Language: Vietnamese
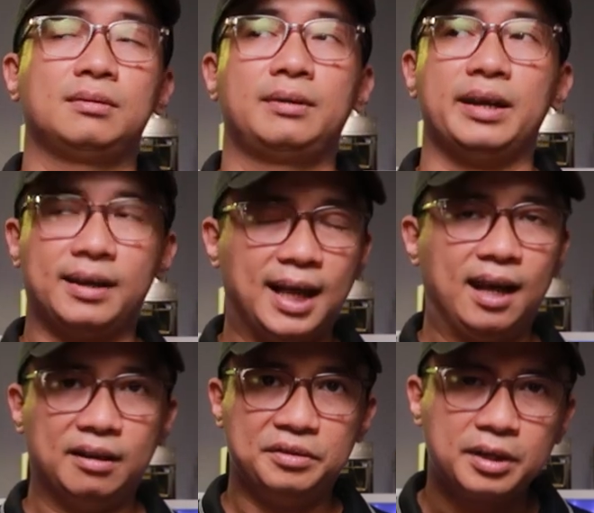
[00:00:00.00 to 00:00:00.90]
kể
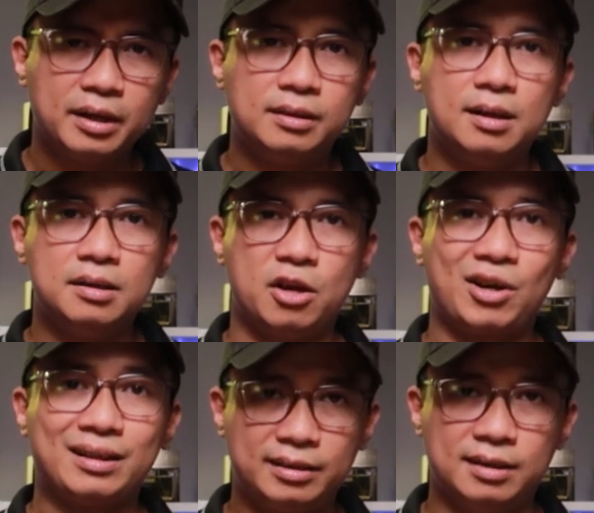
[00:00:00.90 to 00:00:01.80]
cả là những cái thương hiệu
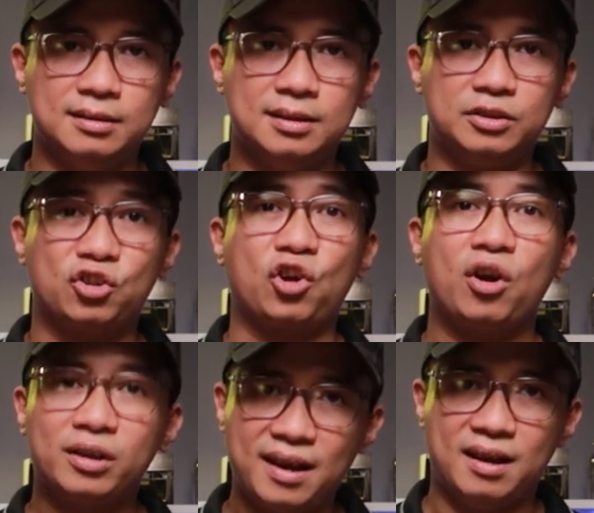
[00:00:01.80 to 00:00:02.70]
đắt tiền hơn
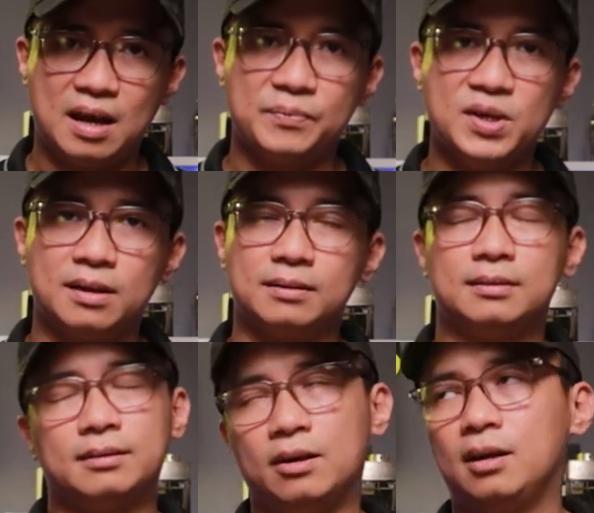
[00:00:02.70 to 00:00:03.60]
có thể làm được
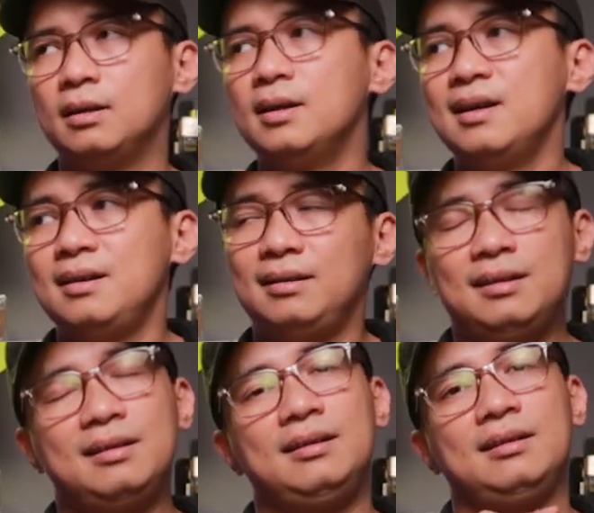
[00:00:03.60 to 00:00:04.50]
đó
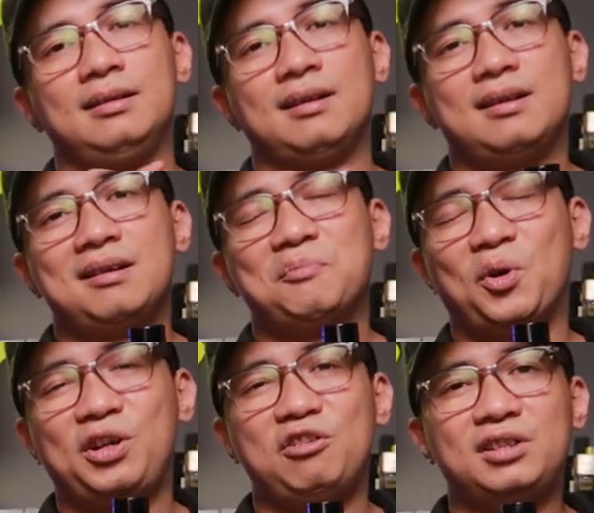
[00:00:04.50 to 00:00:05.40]
thì
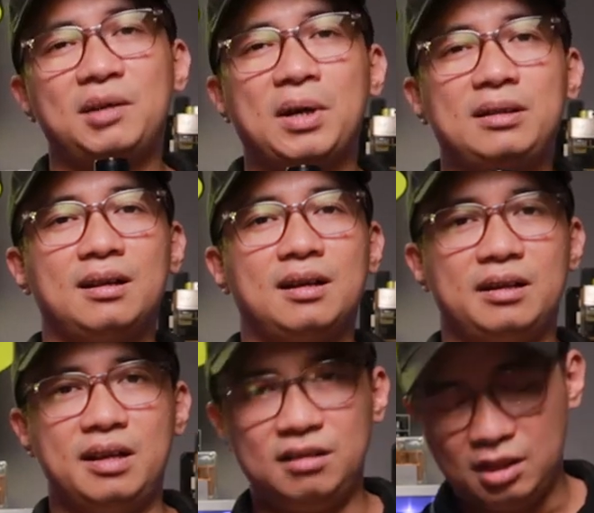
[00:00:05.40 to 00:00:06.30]
một cái điều rất là bất ngờ
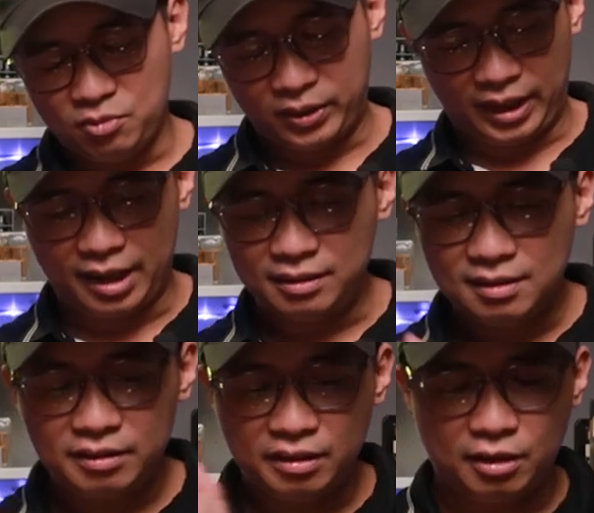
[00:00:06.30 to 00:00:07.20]
đến từ một cái
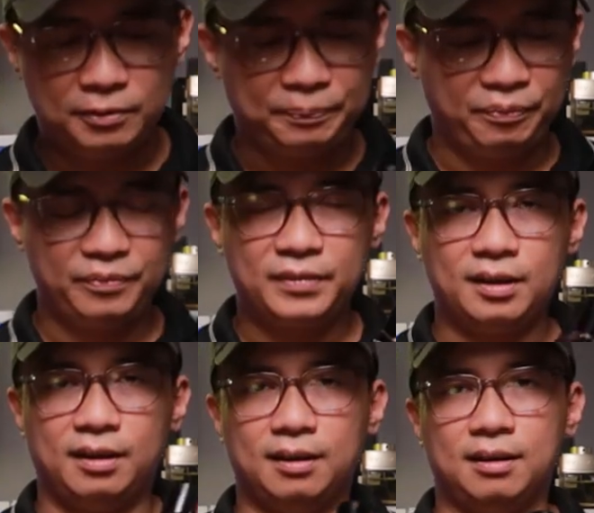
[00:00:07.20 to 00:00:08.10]
thương hiệu
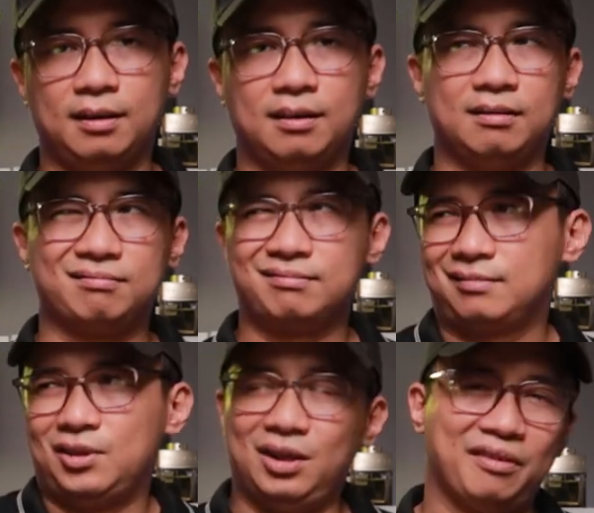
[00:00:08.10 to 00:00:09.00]
uh,
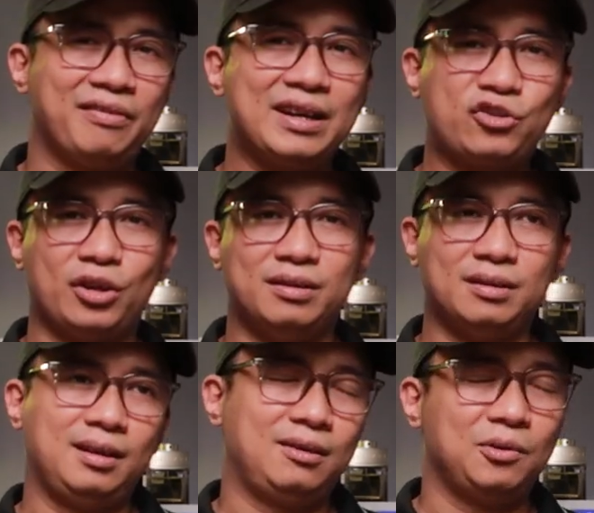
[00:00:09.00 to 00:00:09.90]
gọi là fashion
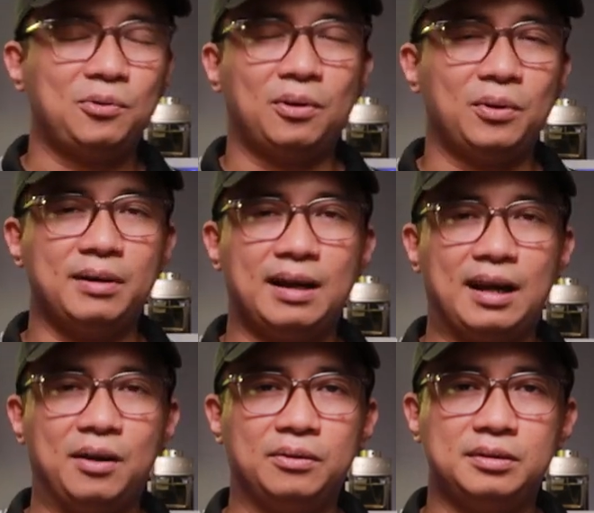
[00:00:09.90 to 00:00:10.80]
đi cũng có quần
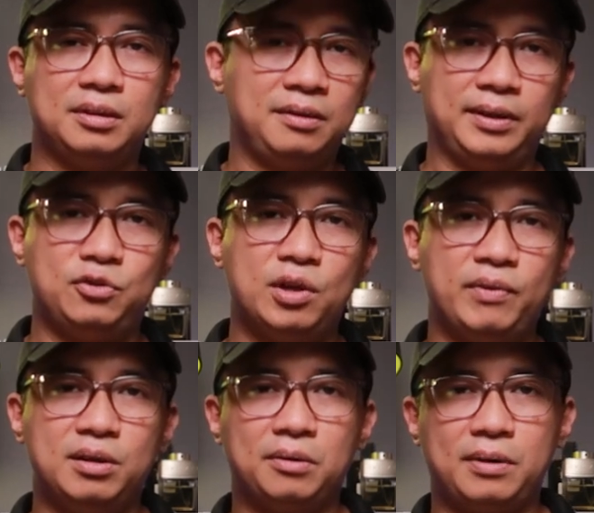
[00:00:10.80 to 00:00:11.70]
áo chứ không phải chuyên
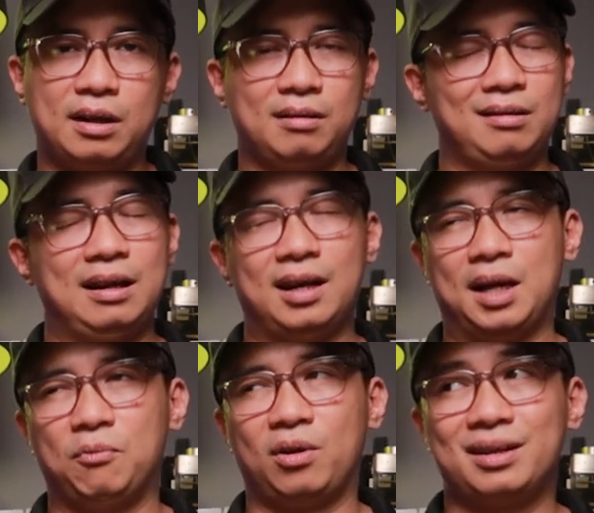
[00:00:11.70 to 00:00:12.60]
về nước hoa lại
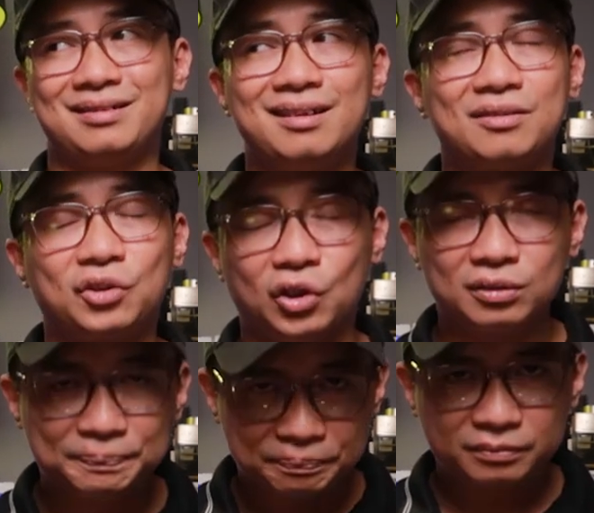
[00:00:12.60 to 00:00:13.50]
làm một cách rất là tốt
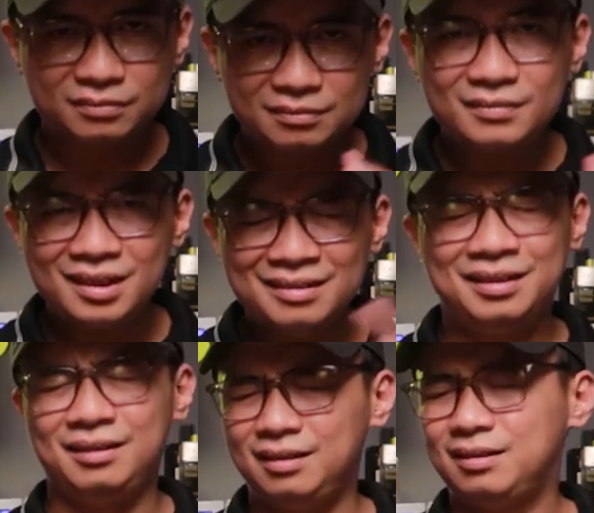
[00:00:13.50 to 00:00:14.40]

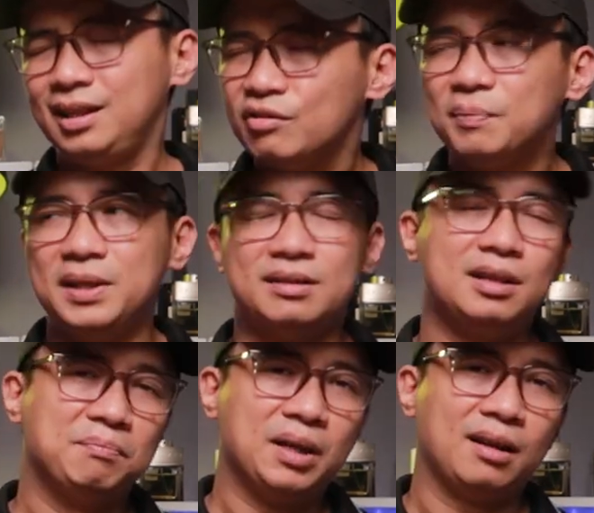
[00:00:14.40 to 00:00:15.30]
thì khi mà mình
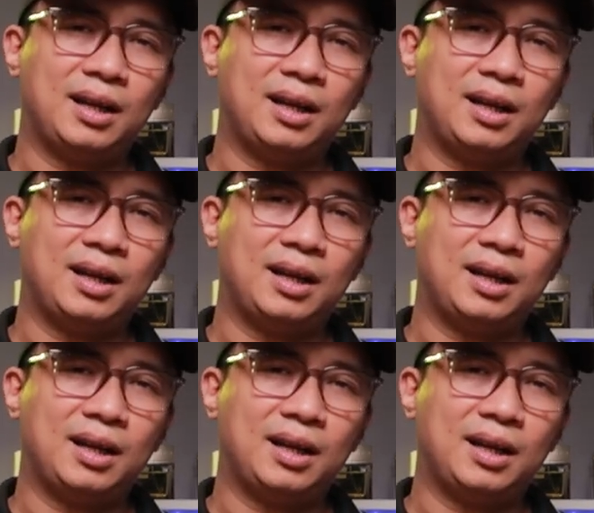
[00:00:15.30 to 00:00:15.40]
xịt mình đã